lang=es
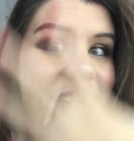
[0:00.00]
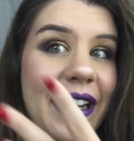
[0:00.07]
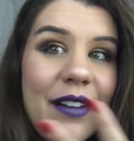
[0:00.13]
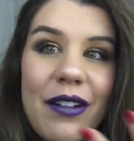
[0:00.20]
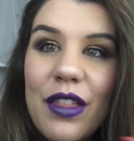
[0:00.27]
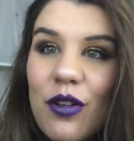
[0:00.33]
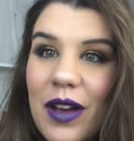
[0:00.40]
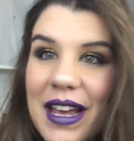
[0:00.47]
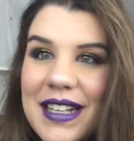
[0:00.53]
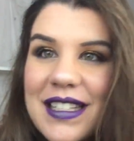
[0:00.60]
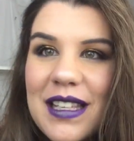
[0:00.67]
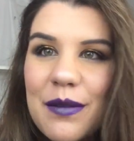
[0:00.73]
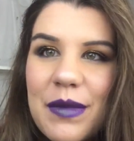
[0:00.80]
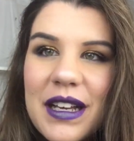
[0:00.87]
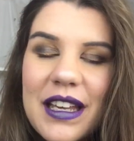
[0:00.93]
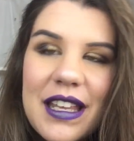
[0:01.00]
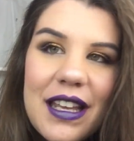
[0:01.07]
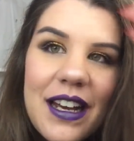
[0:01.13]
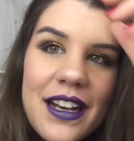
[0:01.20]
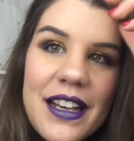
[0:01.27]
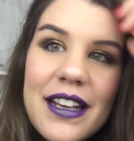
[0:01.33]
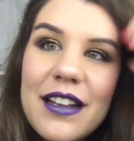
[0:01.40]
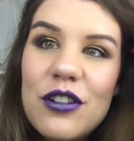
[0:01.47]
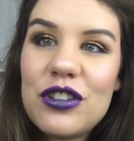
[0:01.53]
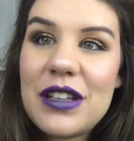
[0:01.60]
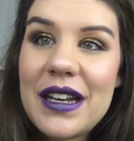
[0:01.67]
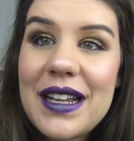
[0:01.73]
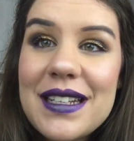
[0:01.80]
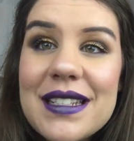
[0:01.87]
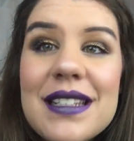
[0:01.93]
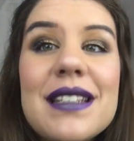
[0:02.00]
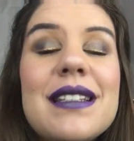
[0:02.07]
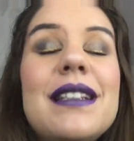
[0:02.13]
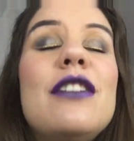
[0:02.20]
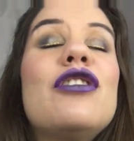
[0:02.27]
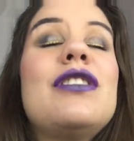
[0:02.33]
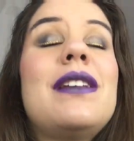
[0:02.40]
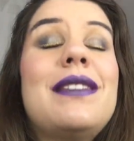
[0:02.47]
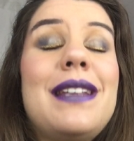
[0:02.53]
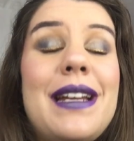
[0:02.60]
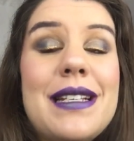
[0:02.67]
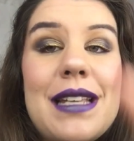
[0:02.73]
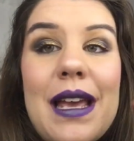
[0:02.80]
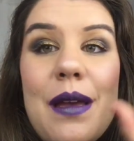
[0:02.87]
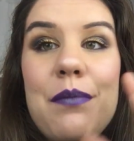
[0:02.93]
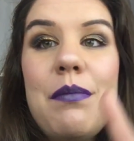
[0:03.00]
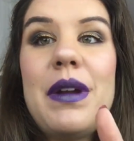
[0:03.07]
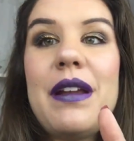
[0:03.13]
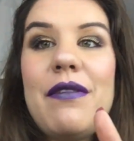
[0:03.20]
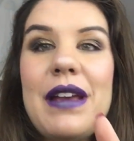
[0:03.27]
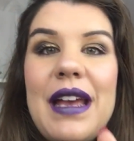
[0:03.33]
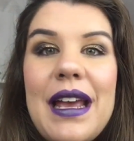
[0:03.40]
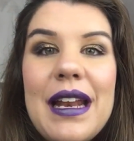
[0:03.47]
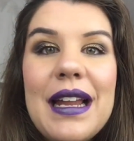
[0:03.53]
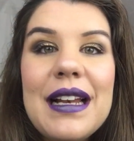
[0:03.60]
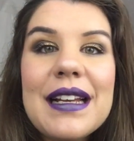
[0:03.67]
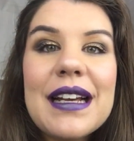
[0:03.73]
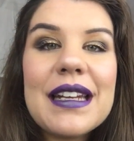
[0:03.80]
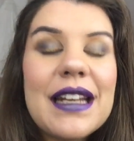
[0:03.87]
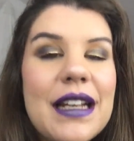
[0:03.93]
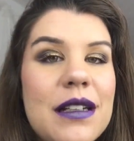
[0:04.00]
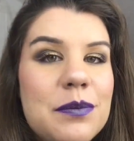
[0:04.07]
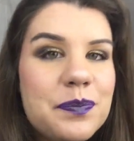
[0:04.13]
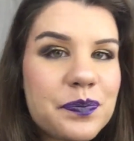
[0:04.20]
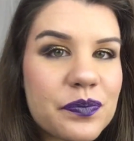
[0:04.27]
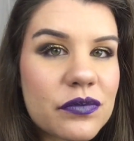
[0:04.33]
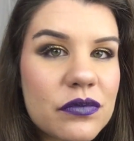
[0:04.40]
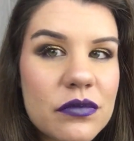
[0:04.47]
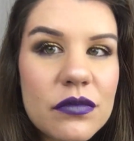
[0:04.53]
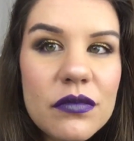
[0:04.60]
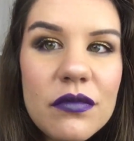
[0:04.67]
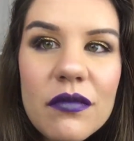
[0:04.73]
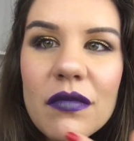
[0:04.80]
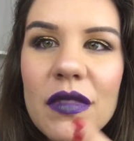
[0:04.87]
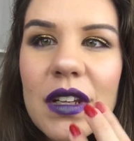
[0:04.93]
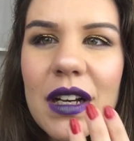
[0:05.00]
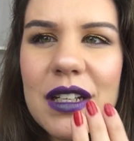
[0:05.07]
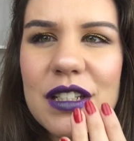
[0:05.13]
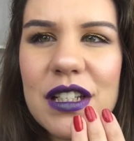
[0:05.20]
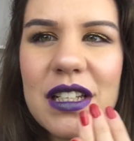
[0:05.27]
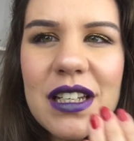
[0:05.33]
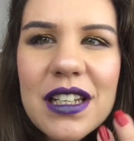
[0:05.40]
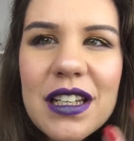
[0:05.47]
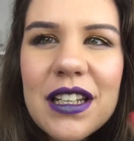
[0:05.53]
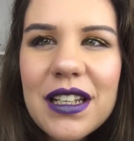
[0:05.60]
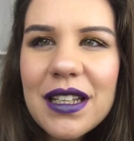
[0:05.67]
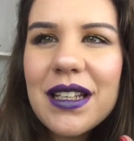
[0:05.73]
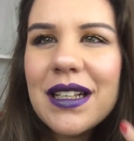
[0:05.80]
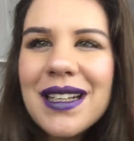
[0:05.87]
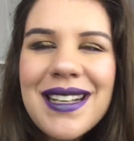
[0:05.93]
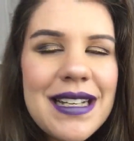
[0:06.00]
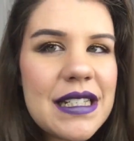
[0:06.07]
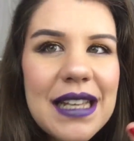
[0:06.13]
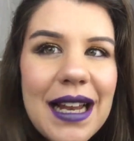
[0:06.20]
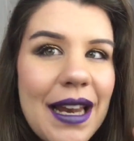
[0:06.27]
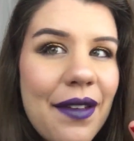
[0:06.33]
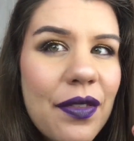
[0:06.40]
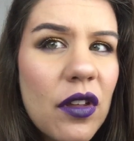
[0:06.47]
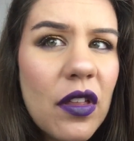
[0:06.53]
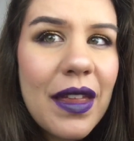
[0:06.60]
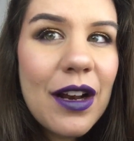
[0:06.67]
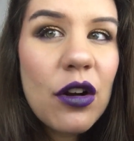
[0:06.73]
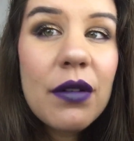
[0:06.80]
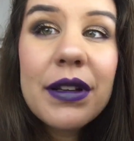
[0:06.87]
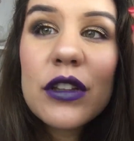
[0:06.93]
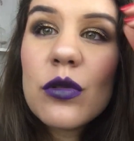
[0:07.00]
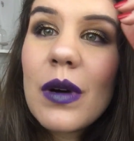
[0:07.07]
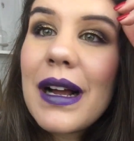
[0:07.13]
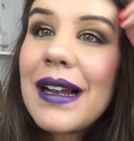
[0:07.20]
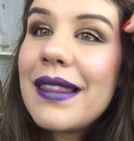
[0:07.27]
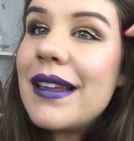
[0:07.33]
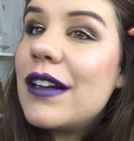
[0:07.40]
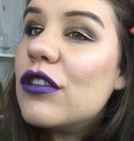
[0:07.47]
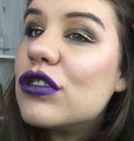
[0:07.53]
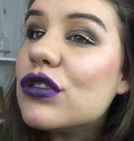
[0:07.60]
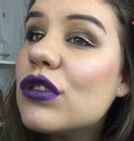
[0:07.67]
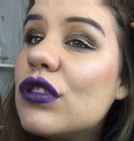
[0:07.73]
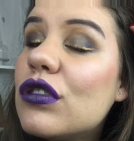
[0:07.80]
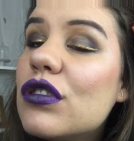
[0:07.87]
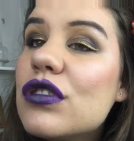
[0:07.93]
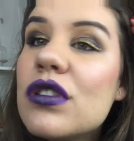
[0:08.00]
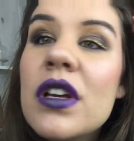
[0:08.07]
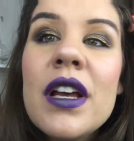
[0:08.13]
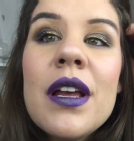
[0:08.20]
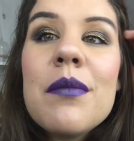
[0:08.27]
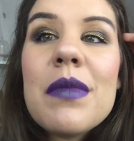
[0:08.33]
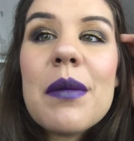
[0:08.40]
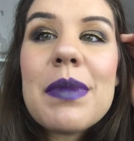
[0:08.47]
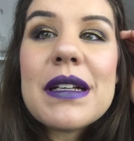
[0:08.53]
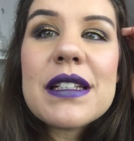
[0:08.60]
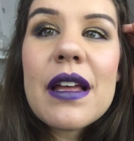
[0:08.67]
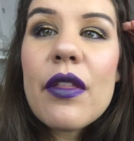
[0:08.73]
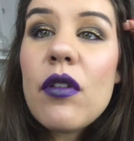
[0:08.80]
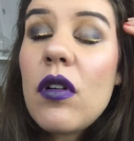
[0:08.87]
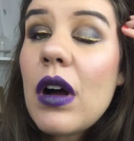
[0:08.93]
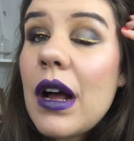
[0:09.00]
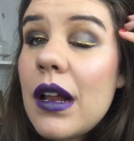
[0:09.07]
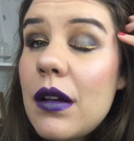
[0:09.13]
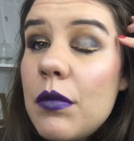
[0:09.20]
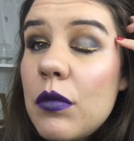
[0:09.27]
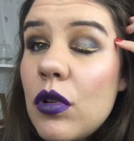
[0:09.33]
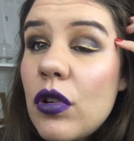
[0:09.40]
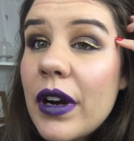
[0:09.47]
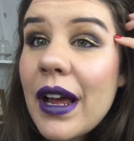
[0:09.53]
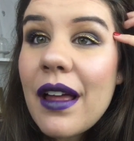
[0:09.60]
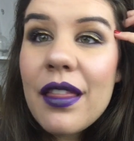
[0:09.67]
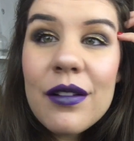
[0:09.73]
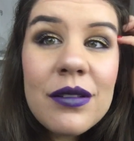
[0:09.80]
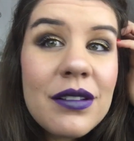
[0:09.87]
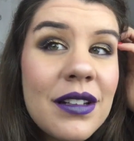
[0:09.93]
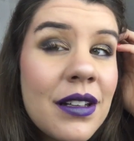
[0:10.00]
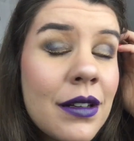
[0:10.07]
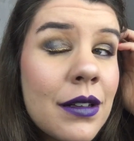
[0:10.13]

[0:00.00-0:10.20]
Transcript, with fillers: grabado este maquillaje que lo tenéis, lo tendréis en breve en el canal Así, saliendo de lo habitual, de los rojos, me he pasado al morado.